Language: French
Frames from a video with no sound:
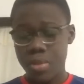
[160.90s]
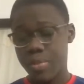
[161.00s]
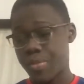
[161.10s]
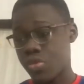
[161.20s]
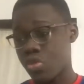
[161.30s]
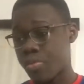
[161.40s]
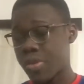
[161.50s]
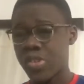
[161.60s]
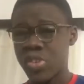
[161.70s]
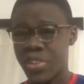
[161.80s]
même si je
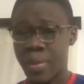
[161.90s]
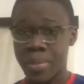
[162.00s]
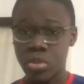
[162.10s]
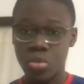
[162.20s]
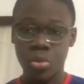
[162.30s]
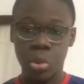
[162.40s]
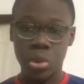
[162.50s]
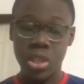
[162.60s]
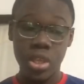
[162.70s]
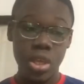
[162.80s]
pense que ça ne va pas trop
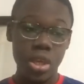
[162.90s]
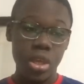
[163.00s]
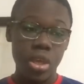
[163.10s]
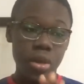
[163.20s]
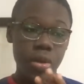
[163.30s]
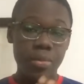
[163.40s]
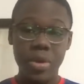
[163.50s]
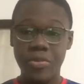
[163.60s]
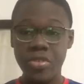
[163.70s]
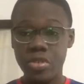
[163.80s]
compter.
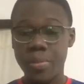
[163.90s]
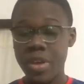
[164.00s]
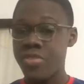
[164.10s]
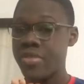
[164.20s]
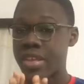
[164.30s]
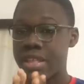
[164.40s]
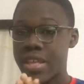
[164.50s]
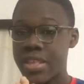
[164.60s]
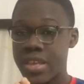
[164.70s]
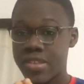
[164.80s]
même Memphis paille sur cette
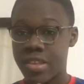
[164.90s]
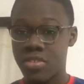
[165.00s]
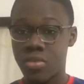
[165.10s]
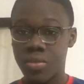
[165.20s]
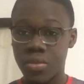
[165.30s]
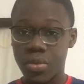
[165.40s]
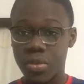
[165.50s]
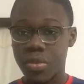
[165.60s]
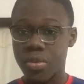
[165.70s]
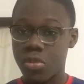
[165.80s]
dernières saison,
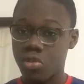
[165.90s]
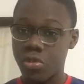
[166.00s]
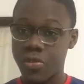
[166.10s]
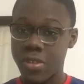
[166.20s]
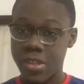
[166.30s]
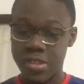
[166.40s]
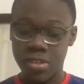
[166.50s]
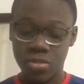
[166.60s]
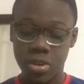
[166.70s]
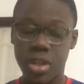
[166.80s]
sauf cette
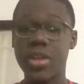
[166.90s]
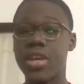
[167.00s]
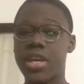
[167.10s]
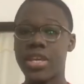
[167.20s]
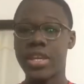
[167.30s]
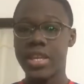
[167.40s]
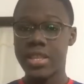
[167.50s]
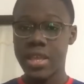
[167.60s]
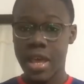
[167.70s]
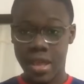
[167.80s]
saison-là, il a
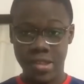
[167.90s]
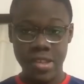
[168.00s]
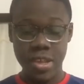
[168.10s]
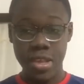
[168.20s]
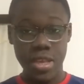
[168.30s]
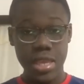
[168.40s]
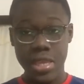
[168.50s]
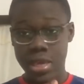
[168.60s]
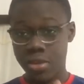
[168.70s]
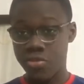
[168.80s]
été assez
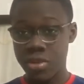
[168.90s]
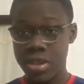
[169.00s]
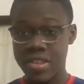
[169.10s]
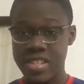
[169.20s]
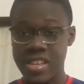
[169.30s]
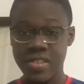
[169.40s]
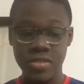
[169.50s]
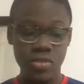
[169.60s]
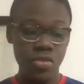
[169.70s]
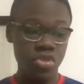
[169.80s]
irrégulier,
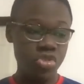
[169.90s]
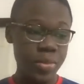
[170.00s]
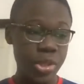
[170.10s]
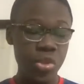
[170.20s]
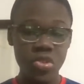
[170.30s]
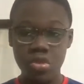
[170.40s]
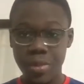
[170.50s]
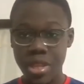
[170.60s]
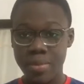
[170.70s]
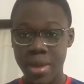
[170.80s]
c'est-à-dire une semaine, deux
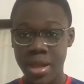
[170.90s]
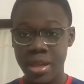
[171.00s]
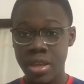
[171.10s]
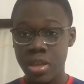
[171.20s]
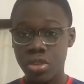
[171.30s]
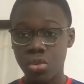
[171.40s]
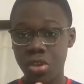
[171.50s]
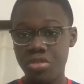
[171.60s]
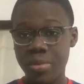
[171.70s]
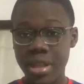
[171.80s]
semaines, il marque, trois
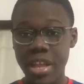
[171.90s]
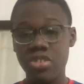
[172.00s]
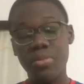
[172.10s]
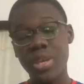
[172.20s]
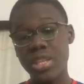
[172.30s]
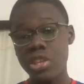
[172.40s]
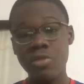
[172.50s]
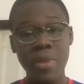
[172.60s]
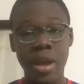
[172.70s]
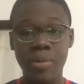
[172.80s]
semaines, quatre semaines, il
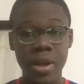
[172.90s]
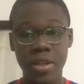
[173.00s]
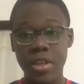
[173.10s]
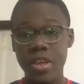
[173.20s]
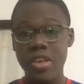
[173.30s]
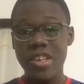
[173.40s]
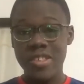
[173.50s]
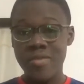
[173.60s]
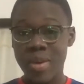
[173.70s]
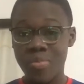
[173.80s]
ne marque pas. C'est ce
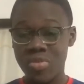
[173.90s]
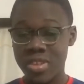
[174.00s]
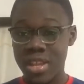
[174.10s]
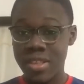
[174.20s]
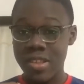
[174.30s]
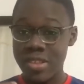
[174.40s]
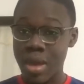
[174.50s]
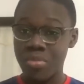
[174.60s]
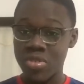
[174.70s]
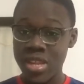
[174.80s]
qui, va pousser qui
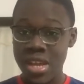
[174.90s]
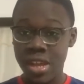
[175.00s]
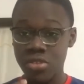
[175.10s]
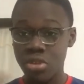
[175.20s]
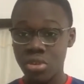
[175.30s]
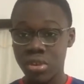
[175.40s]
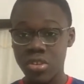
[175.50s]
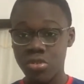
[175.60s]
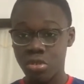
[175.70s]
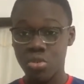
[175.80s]
a poussé les grandes écuries
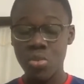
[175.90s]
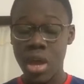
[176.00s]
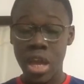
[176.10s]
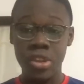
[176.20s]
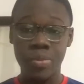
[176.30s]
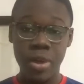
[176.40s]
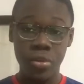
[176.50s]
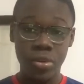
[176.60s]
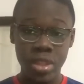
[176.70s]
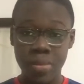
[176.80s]
surtout à ne pas
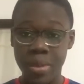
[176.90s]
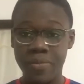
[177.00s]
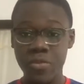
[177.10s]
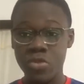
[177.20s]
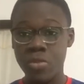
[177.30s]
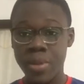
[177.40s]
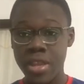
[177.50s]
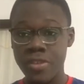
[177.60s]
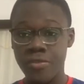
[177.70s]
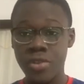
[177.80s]
recruter même fils de paille
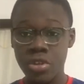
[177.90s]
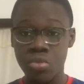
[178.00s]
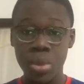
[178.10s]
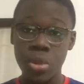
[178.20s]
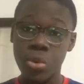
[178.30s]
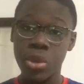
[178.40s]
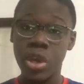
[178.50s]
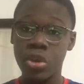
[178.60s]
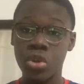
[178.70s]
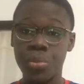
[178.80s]
qui voulait jouer dans le
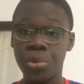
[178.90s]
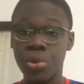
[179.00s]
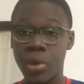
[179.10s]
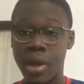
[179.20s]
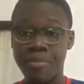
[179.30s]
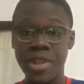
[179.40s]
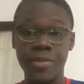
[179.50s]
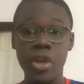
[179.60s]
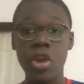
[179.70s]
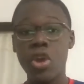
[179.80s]
grand club, on le rappelle,
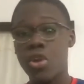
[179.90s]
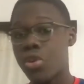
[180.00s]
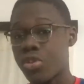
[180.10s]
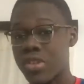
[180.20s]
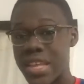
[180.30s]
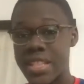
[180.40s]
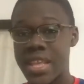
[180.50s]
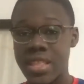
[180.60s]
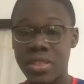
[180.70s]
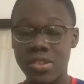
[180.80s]
lors de sa
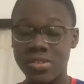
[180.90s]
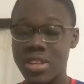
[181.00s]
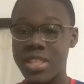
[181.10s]
dans son